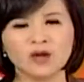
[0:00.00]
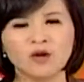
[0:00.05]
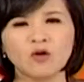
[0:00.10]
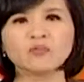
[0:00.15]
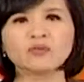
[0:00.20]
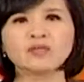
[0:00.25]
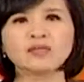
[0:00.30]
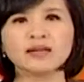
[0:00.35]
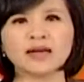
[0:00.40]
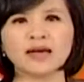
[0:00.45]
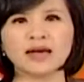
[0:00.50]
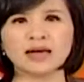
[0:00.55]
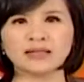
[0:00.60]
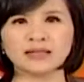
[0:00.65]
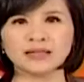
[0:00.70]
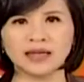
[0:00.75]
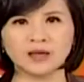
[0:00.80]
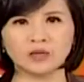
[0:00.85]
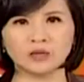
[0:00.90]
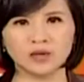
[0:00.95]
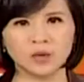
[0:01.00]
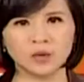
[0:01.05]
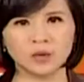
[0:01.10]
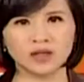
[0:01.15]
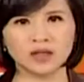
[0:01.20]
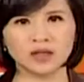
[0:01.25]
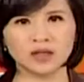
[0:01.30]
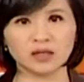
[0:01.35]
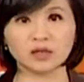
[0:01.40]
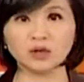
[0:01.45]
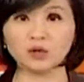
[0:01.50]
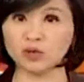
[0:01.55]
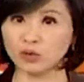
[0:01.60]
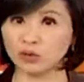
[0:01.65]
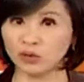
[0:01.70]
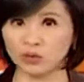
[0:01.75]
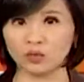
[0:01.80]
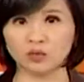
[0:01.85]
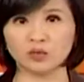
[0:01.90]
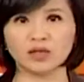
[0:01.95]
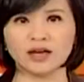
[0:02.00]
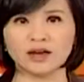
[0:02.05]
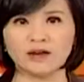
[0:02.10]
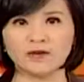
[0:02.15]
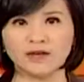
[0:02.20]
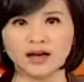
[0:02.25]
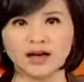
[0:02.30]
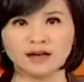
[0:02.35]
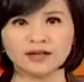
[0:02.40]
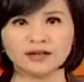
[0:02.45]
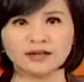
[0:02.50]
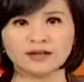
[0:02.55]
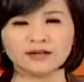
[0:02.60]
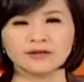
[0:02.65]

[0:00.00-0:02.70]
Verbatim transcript: 我们先来看看蔡英文的回应跟宋楚瑜的看法。